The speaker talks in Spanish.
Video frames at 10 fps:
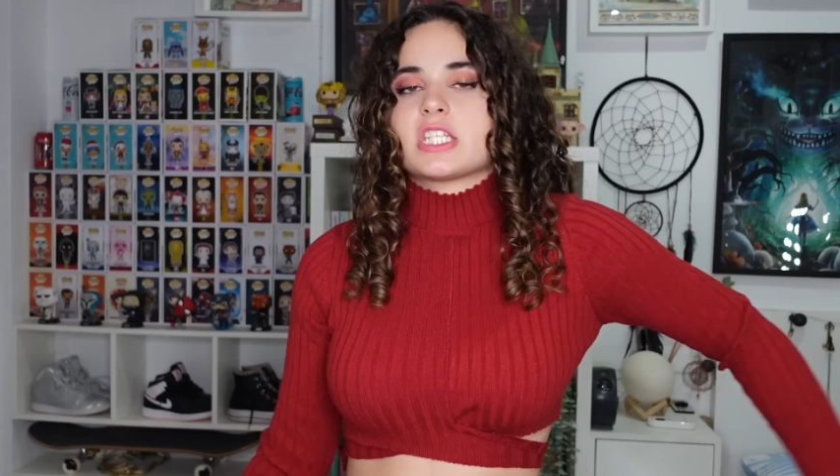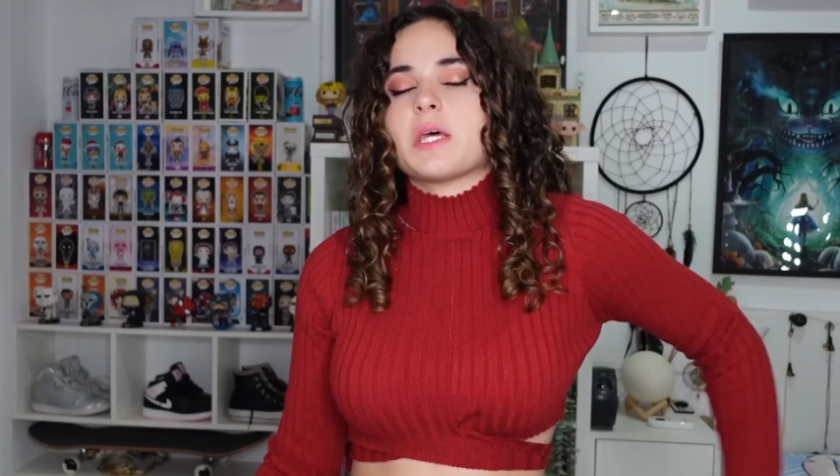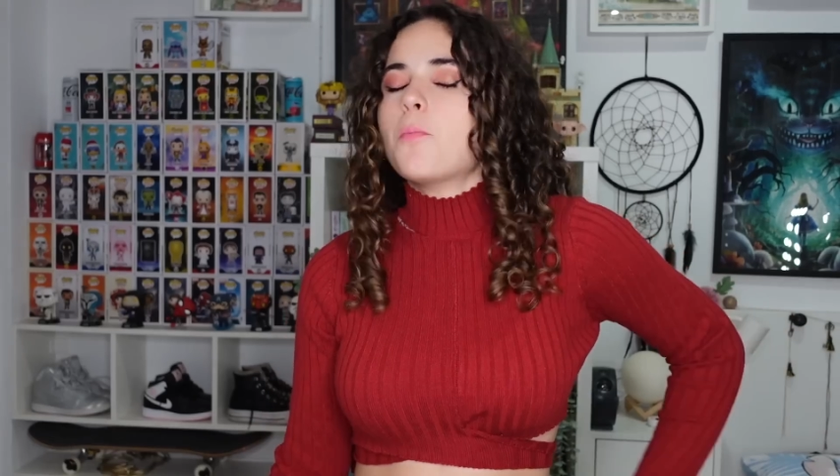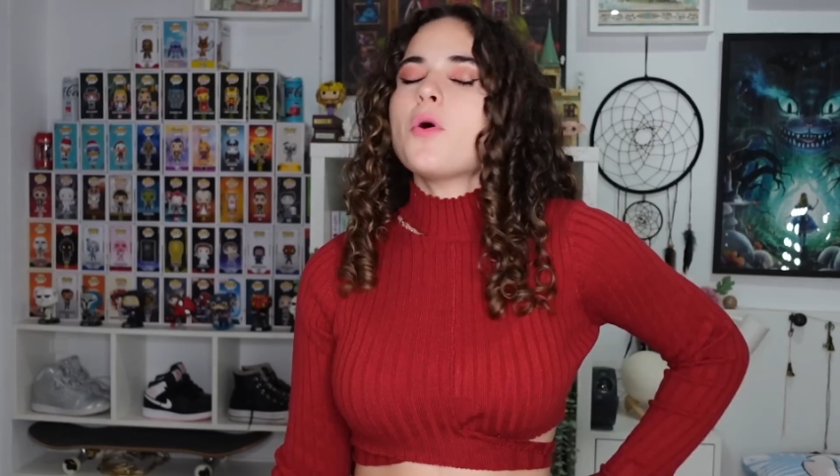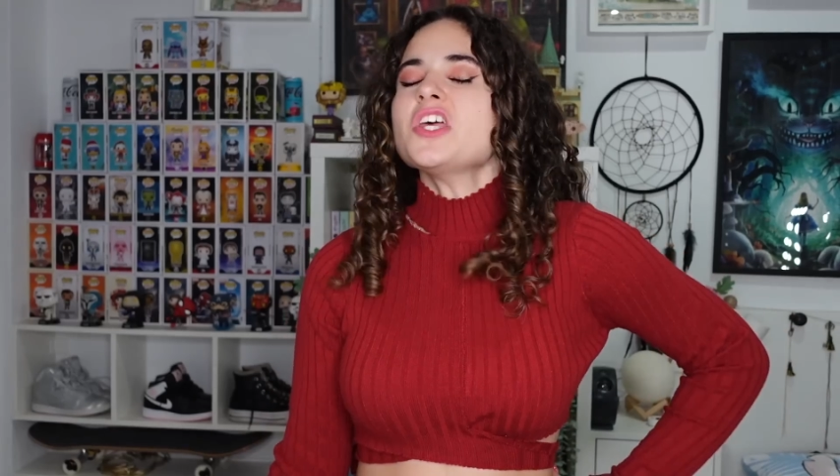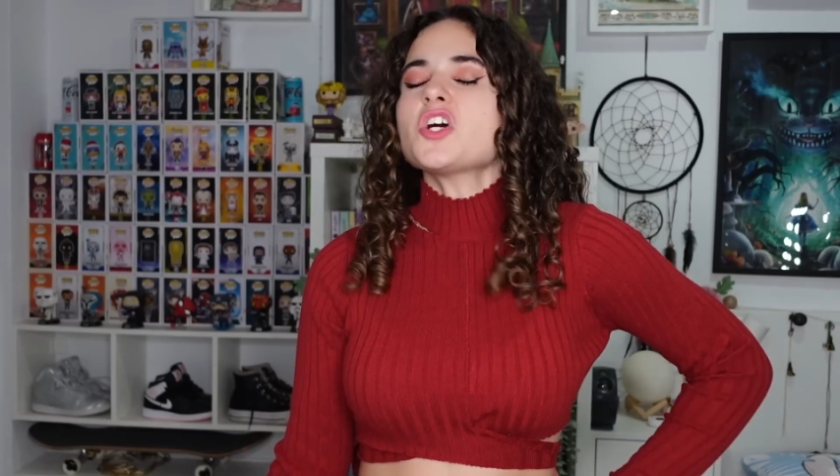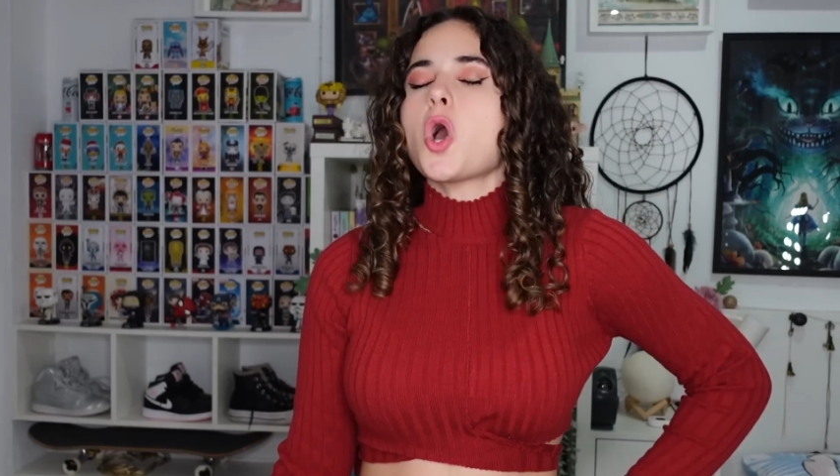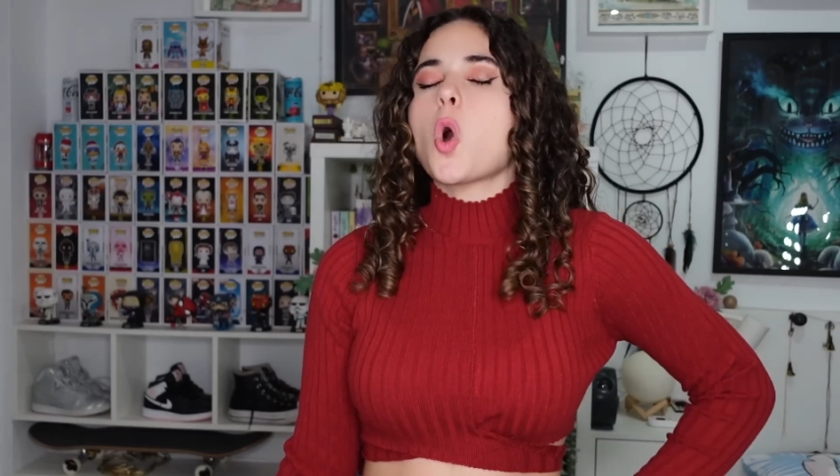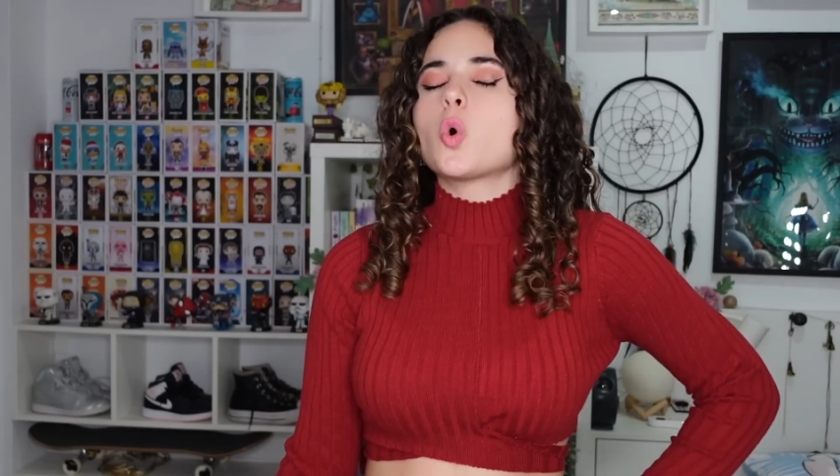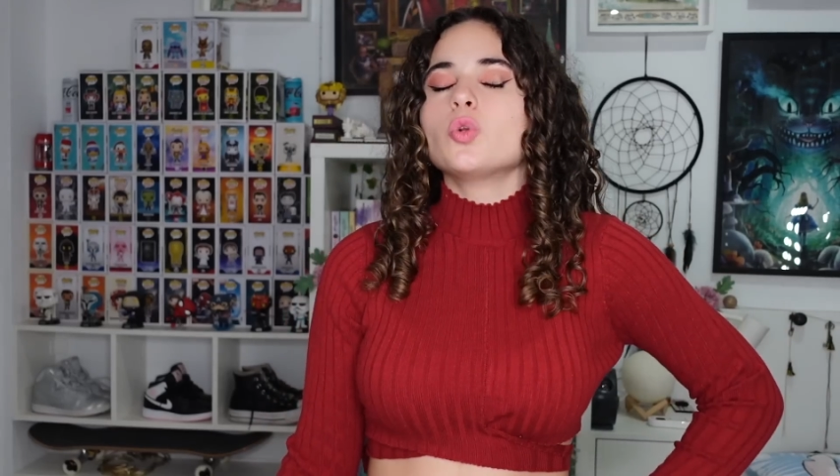¿Se puede
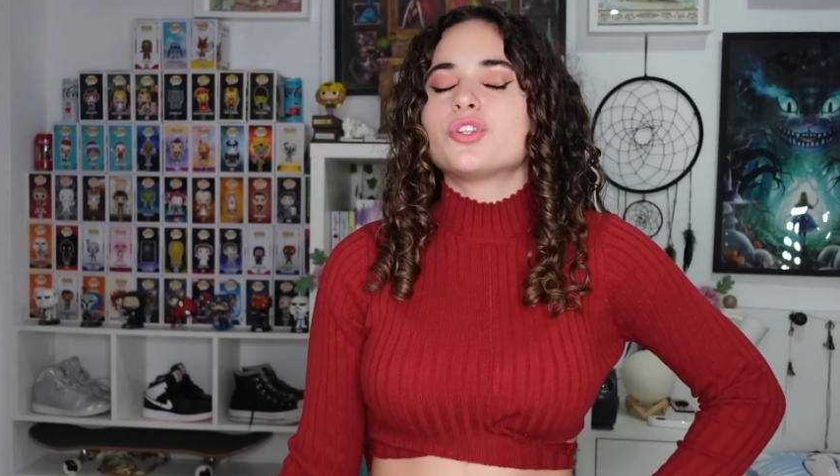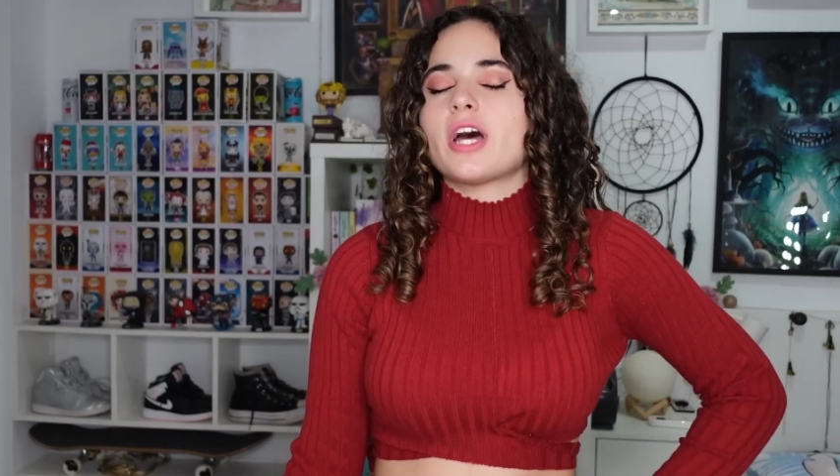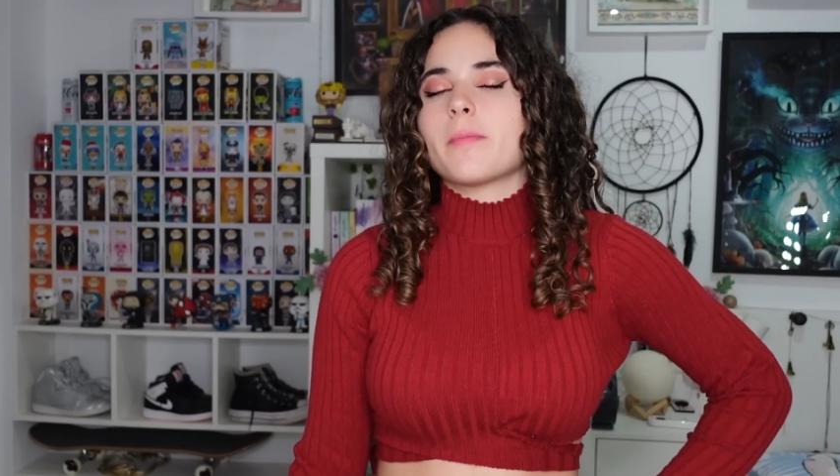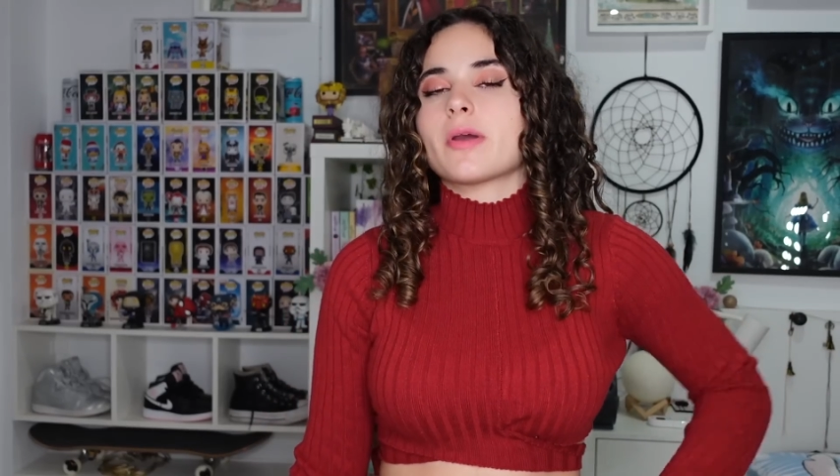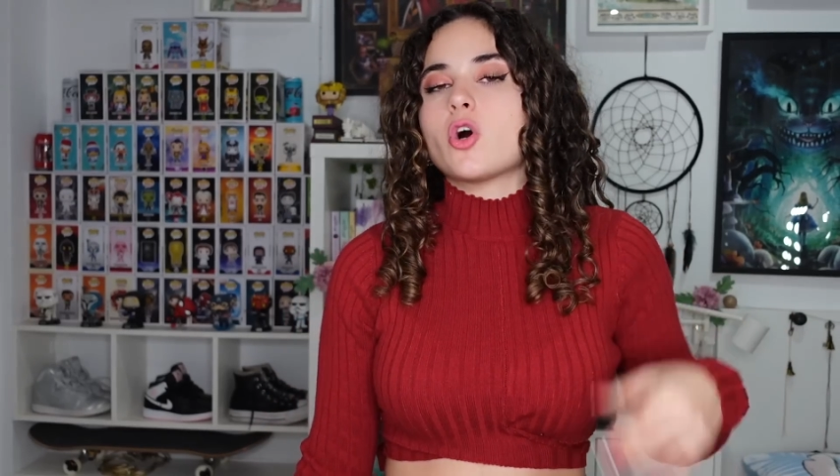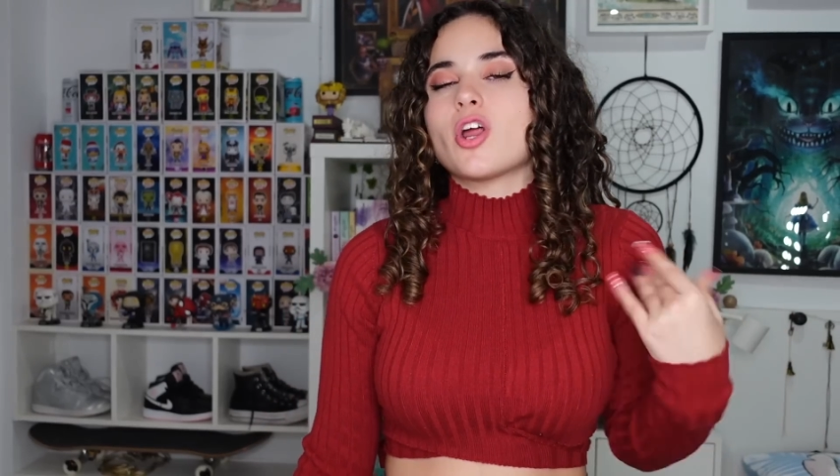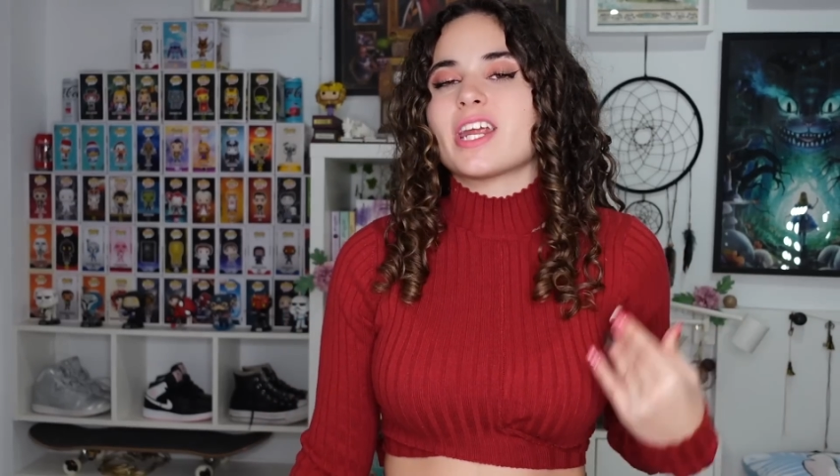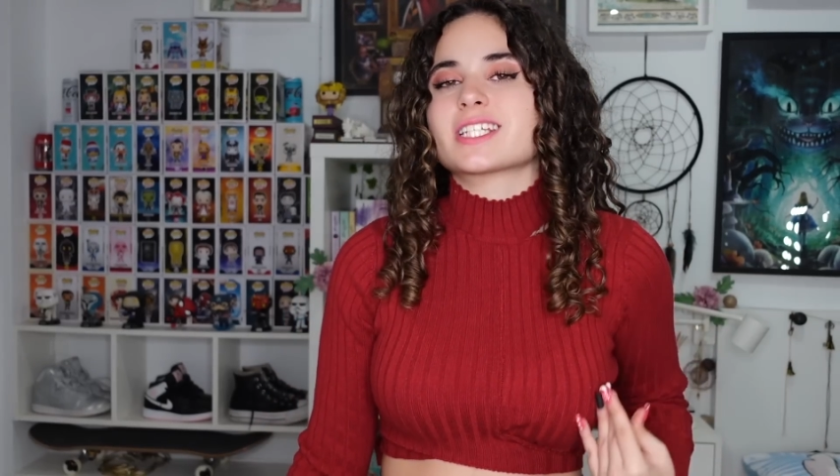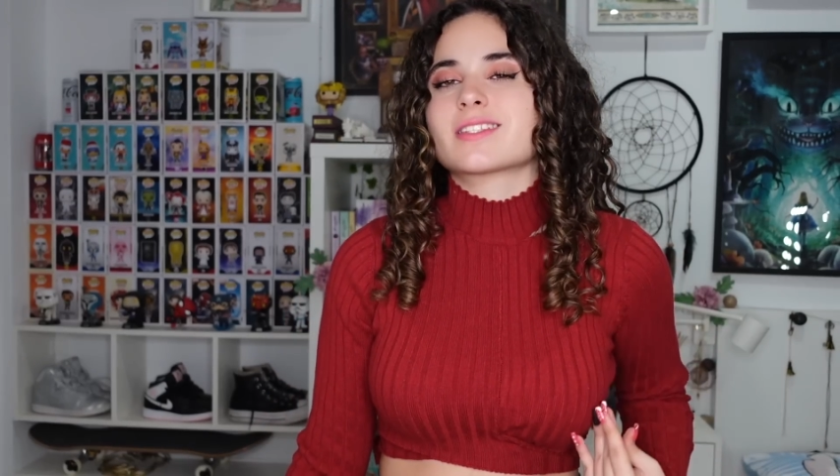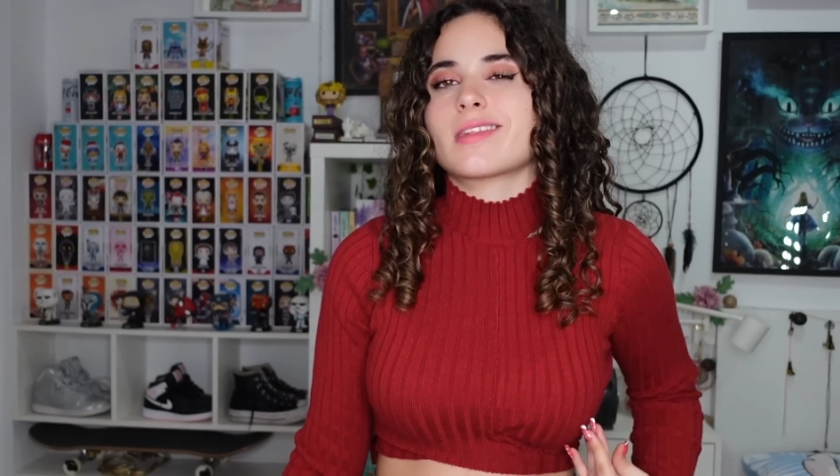conjuntar mejor
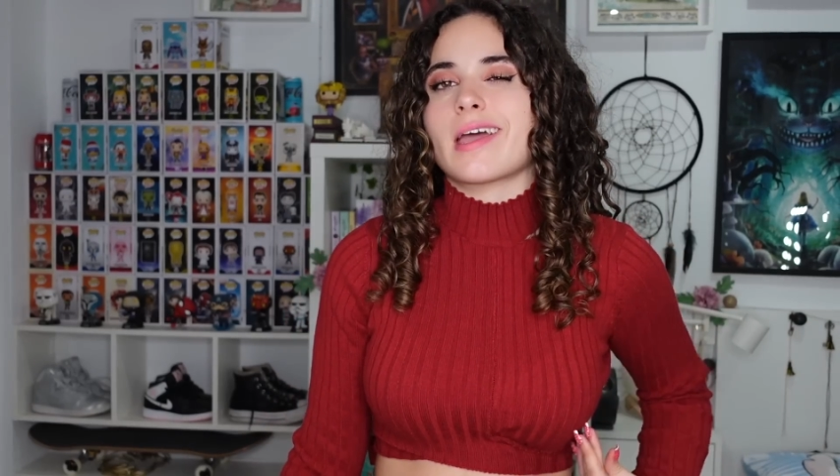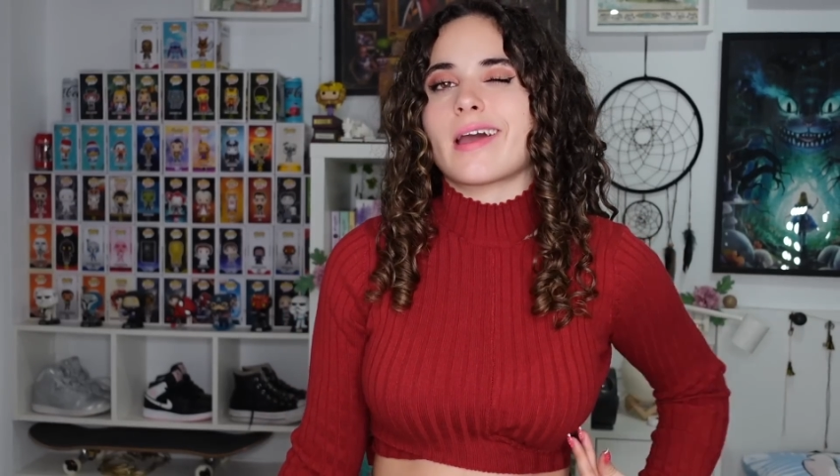este